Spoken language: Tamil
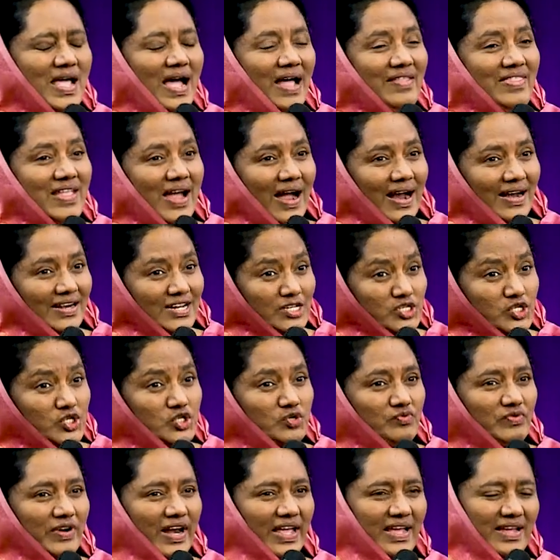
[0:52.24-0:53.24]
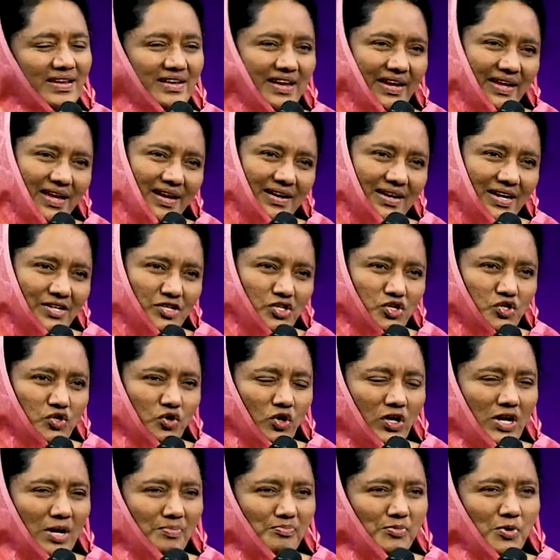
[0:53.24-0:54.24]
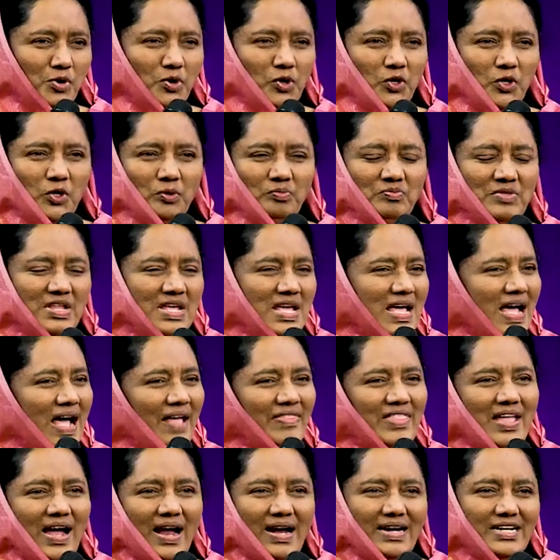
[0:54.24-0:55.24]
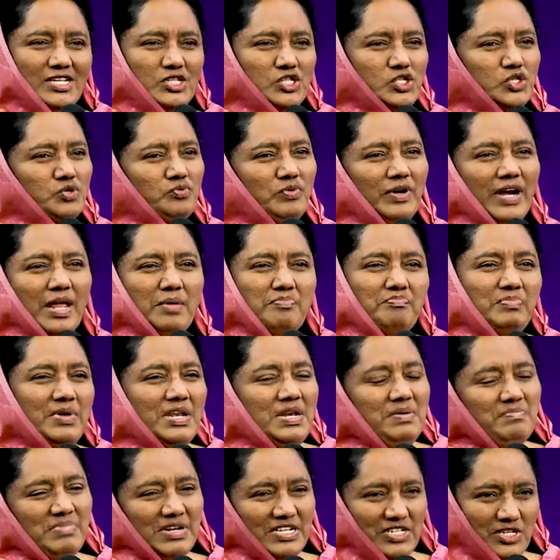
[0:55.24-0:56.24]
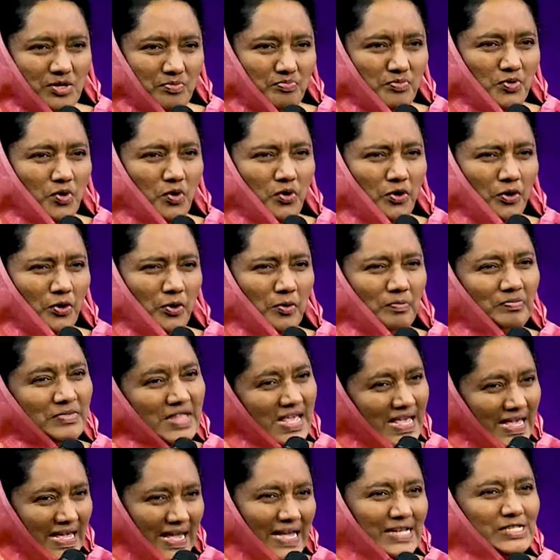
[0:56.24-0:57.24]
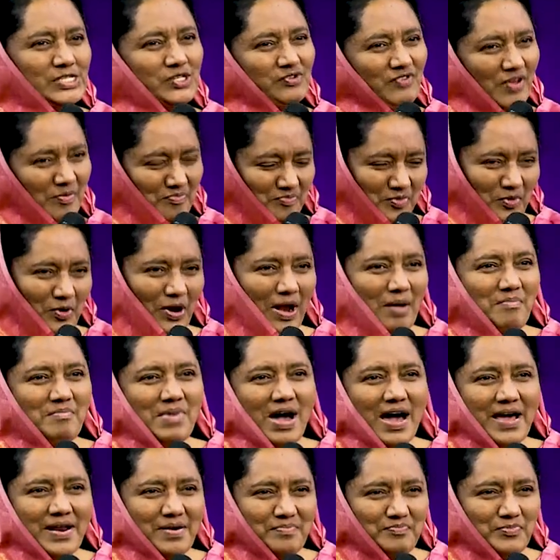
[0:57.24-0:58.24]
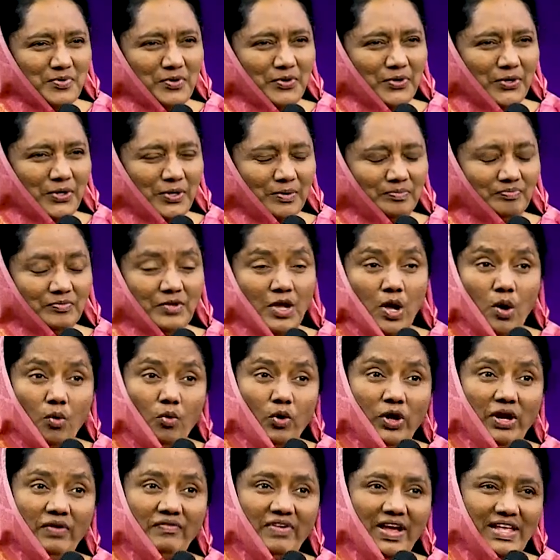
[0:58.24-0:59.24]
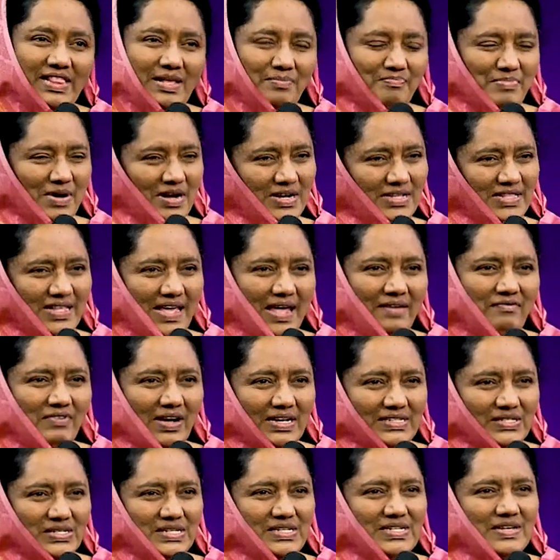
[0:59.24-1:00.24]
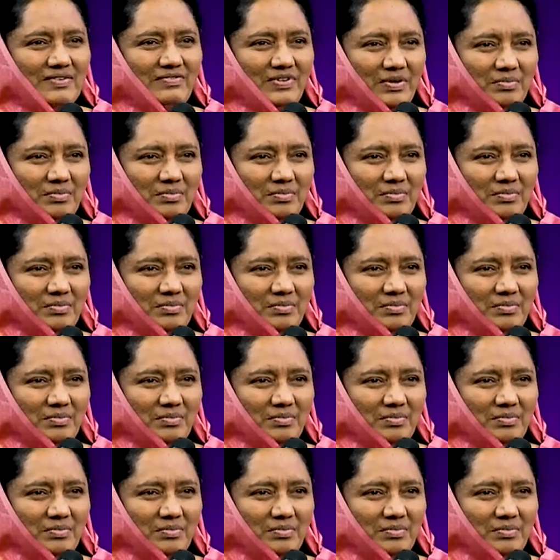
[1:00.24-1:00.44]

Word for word: அந்த அடிச்சுவடை இன்றைக்கு கற்றுக்கொள்ளப் போகிறோம் அந்த அடிச்சுவடை பின்பற்றப் போகிறோம் இயேசுவை போல மாறப்போகிறோம் ஒரு வேத பகுதியை வாசிக்க